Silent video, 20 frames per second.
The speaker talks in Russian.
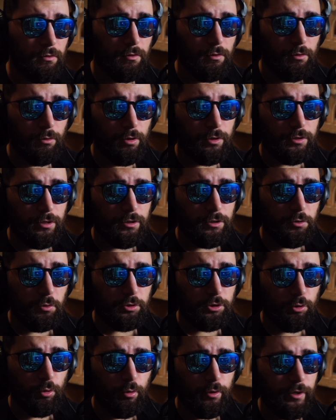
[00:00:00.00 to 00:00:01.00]
вот это
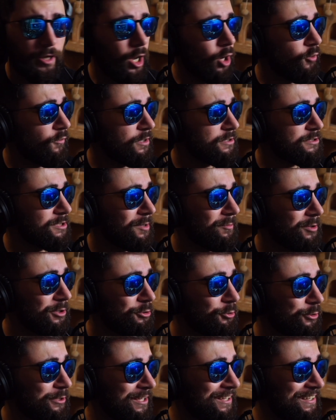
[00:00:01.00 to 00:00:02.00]
вот хуй у вас там идет.